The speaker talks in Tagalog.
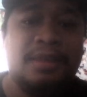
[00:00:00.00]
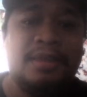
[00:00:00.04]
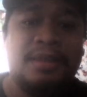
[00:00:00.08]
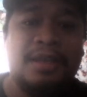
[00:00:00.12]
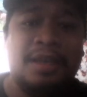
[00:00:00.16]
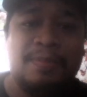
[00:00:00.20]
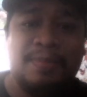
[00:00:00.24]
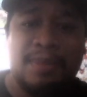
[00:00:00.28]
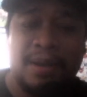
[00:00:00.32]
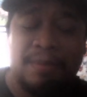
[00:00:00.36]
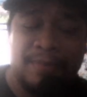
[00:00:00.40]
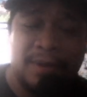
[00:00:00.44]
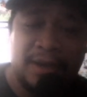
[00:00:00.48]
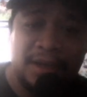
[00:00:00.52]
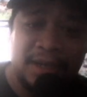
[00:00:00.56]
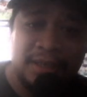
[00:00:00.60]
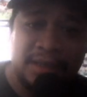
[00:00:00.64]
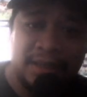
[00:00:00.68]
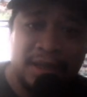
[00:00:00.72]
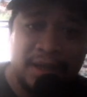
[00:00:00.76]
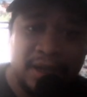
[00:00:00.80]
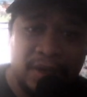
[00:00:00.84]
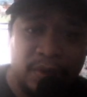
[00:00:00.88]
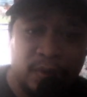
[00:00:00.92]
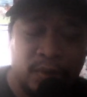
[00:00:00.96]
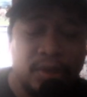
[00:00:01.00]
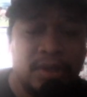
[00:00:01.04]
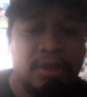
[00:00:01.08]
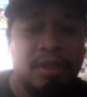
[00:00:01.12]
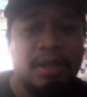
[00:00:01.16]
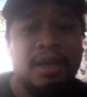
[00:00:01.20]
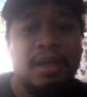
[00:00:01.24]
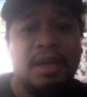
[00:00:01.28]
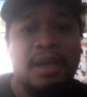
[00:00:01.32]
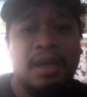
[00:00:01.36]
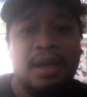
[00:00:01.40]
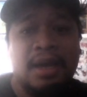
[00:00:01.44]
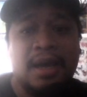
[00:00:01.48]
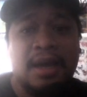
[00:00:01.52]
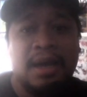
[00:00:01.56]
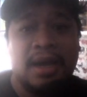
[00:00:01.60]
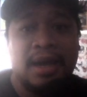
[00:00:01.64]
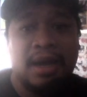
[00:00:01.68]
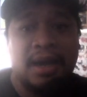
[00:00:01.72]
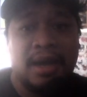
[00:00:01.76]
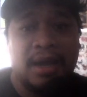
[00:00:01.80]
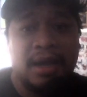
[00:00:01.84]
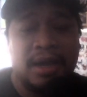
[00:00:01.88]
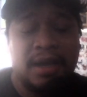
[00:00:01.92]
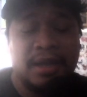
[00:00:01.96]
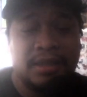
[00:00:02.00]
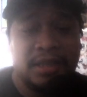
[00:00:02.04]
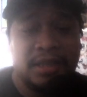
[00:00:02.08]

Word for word: na ipapakita ngayon at